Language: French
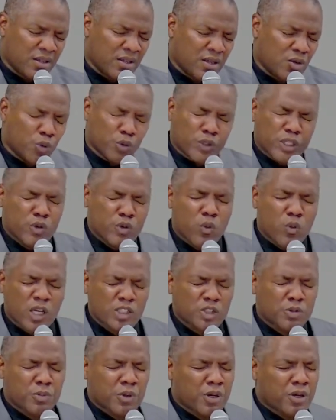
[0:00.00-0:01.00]
le
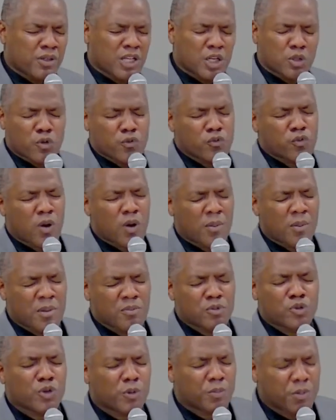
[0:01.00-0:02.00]
découragement quelquefois même
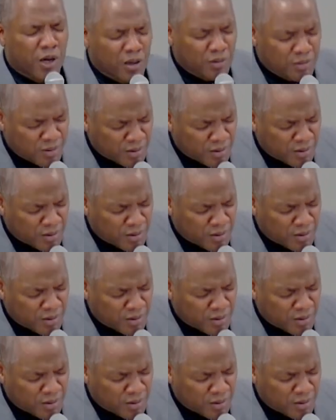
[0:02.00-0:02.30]
surprend.